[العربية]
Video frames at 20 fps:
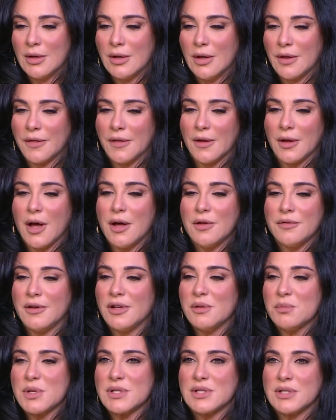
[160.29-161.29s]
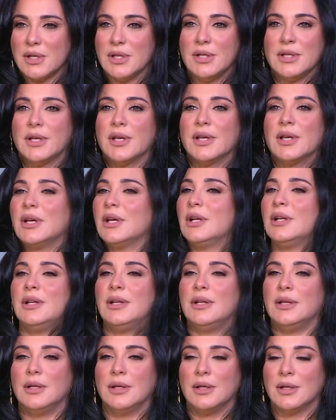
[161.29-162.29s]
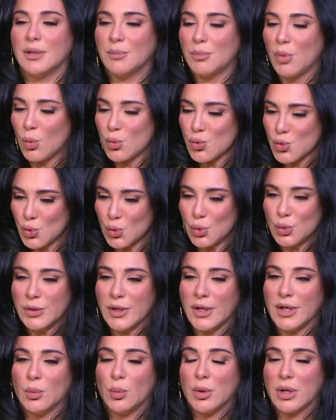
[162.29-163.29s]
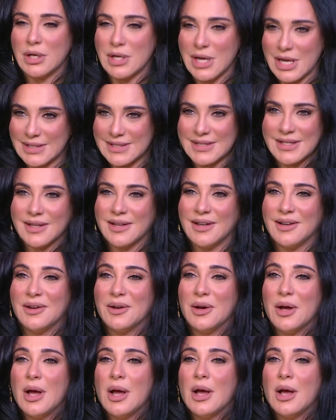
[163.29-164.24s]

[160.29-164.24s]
الثقافه المصريه اللي موجوده والراسخه